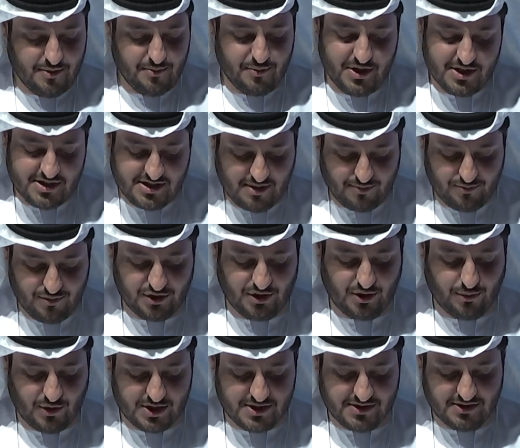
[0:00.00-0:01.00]
بنسب
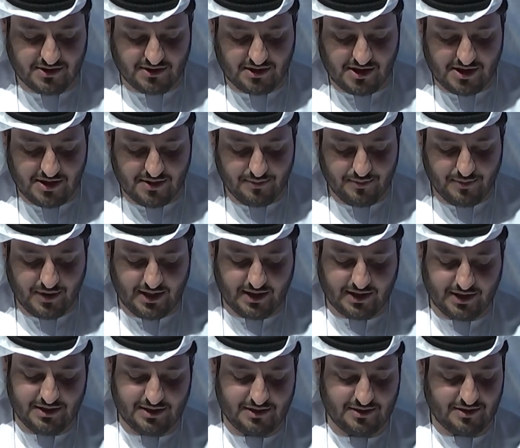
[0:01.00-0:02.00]
متوسطة
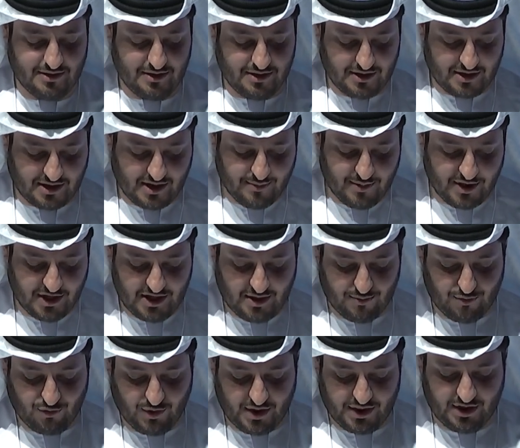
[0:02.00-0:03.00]
بلغت كما هي
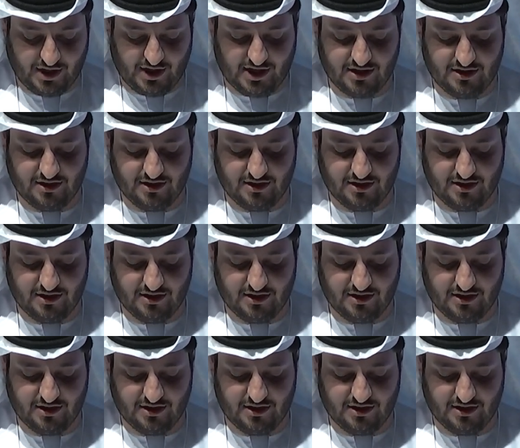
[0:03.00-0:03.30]
موضحة